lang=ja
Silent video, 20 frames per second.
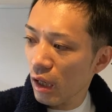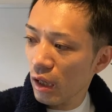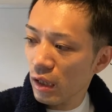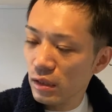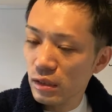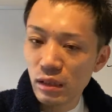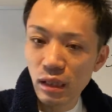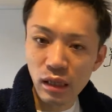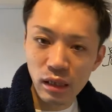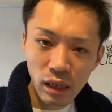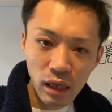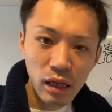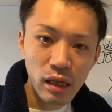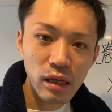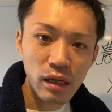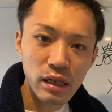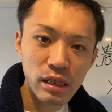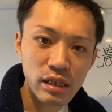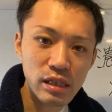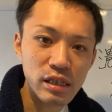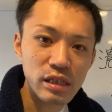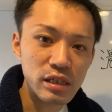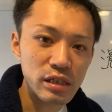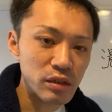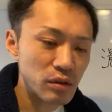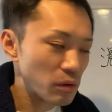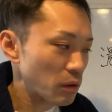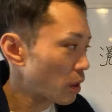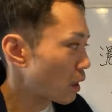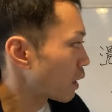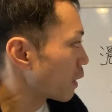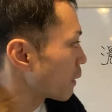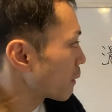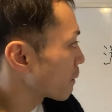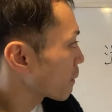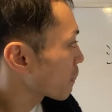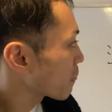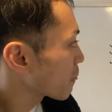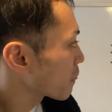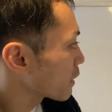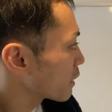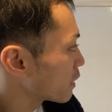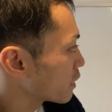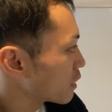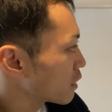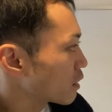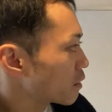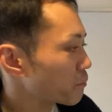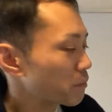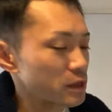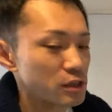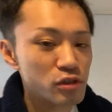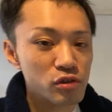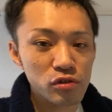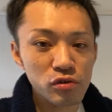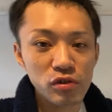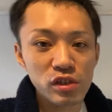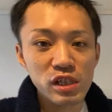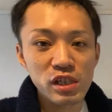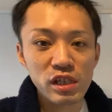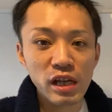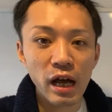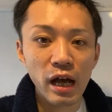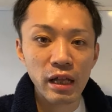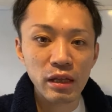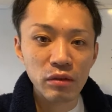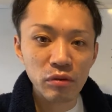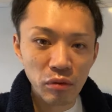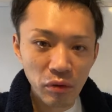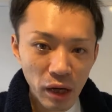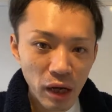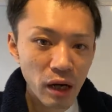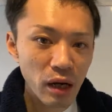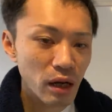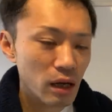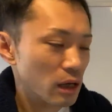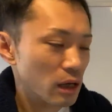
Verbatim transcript: ですかね1時とかまあ11時半とか